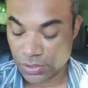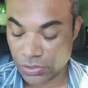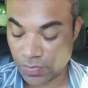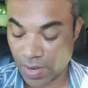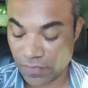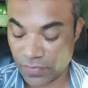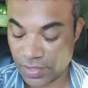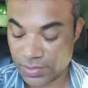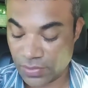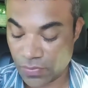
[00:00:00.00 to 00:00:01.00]
De uma
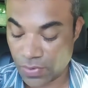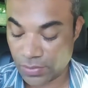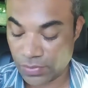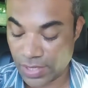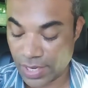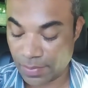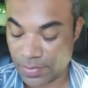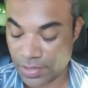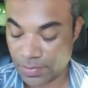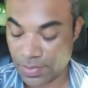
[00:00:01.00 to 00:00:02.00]
vez em quando leem a
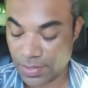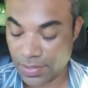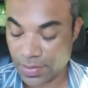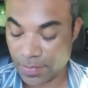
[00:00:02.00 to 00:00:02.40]
Bíblia,